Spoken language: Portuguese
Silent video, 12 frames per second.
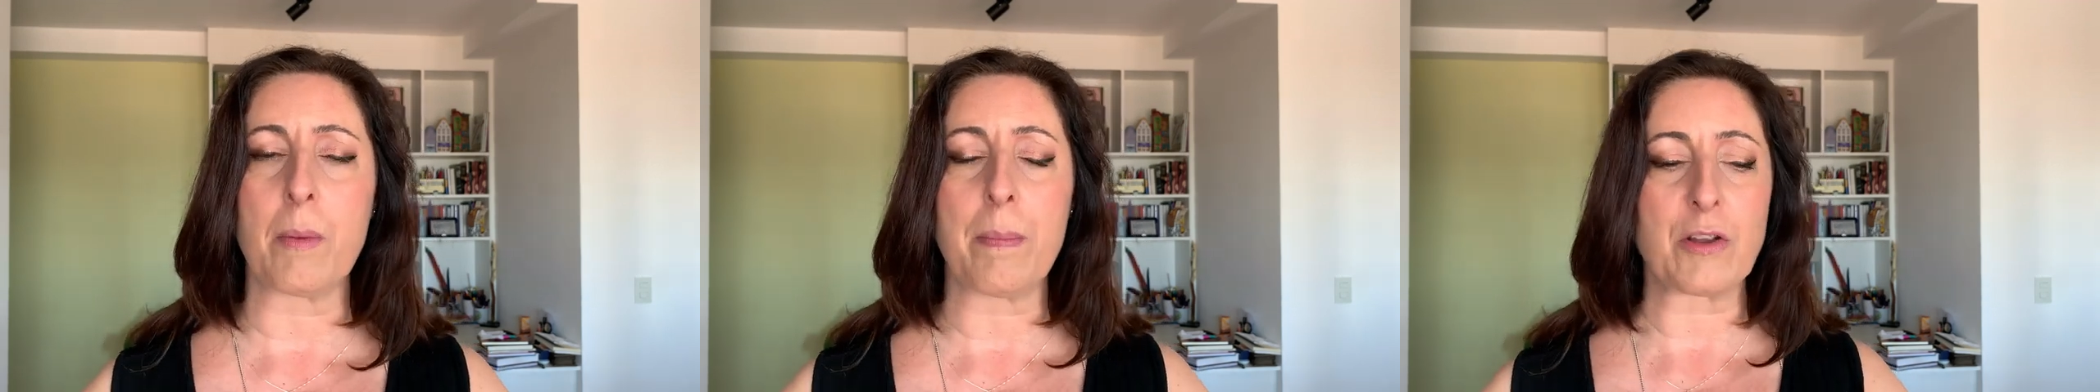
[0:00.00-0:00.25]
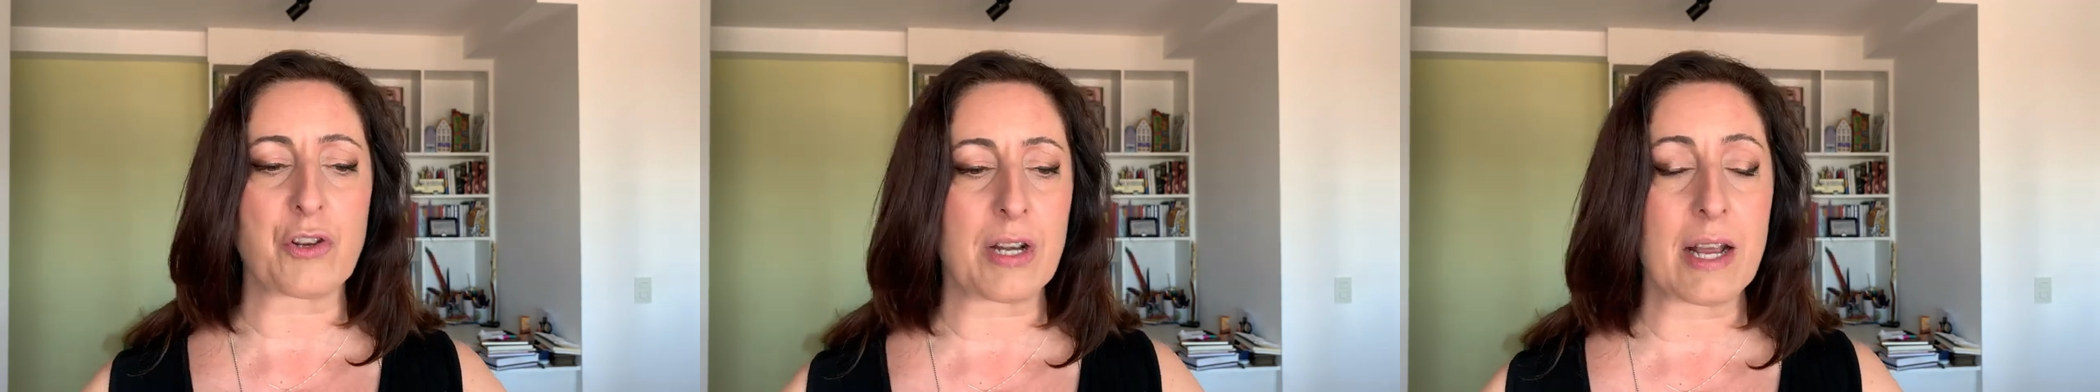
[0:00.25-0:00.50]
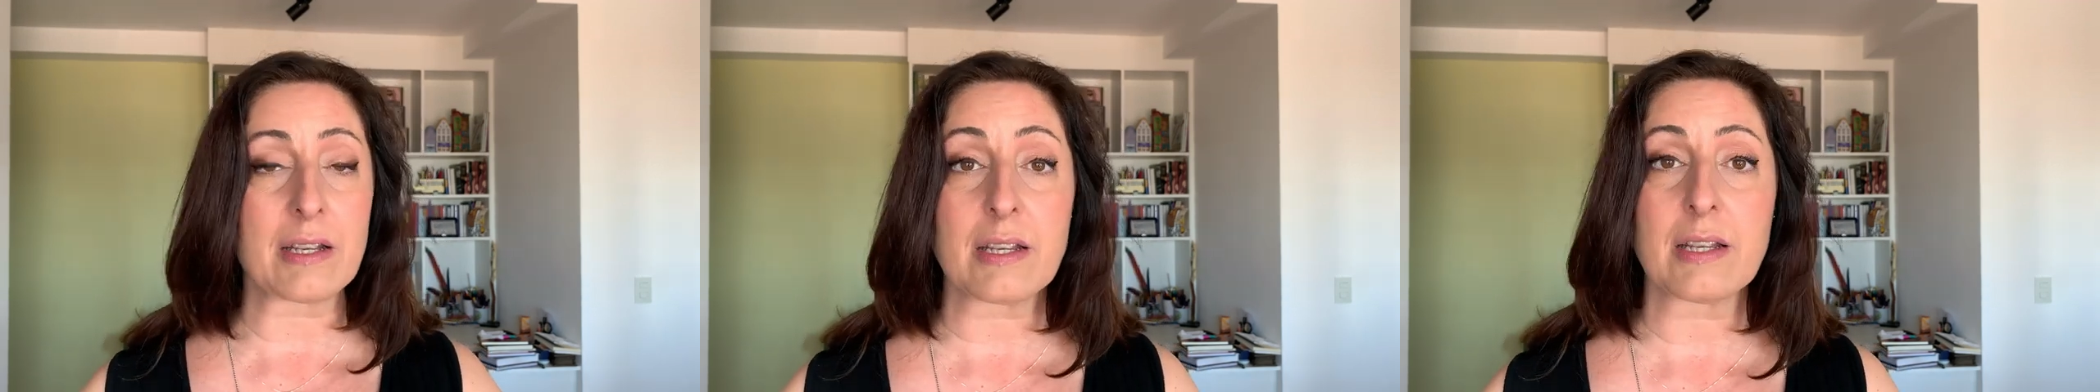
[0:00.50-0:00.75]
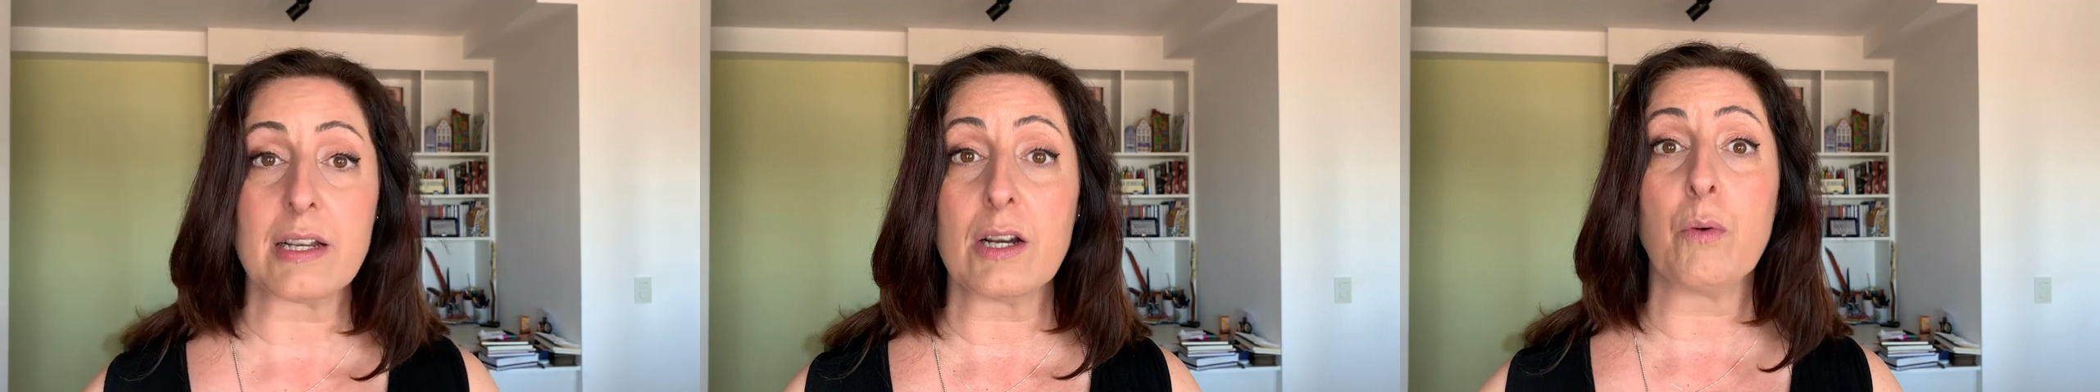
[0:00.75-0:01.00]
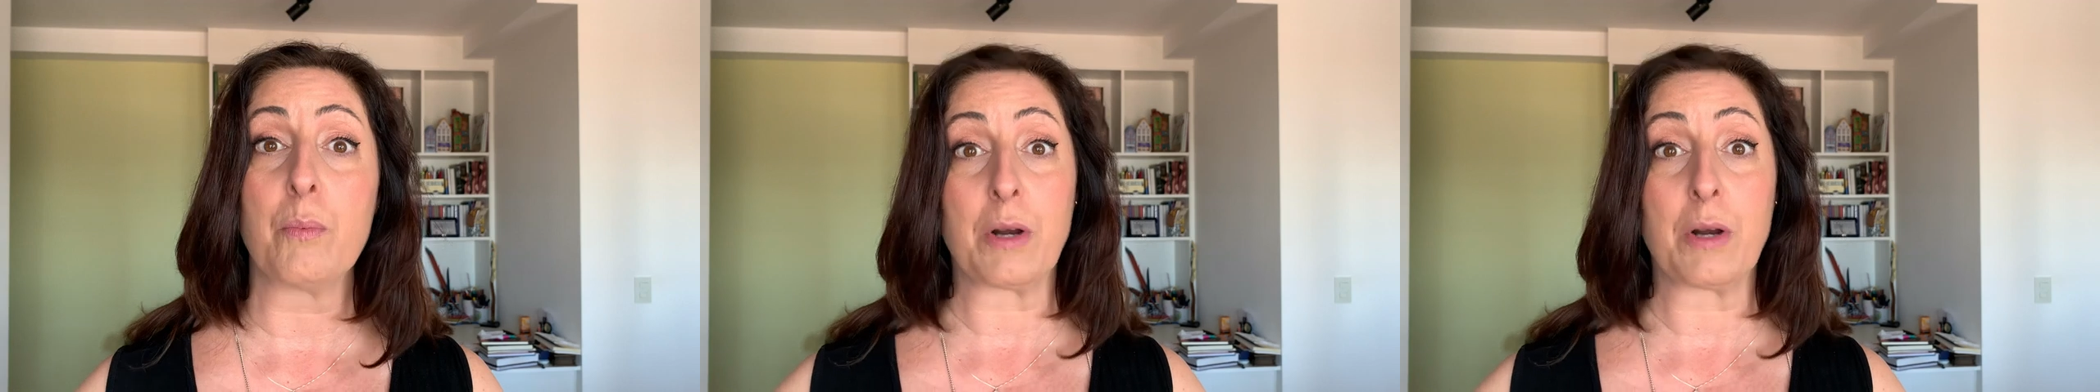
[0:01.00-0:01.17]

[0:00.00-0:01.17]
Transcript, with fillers: a paginação,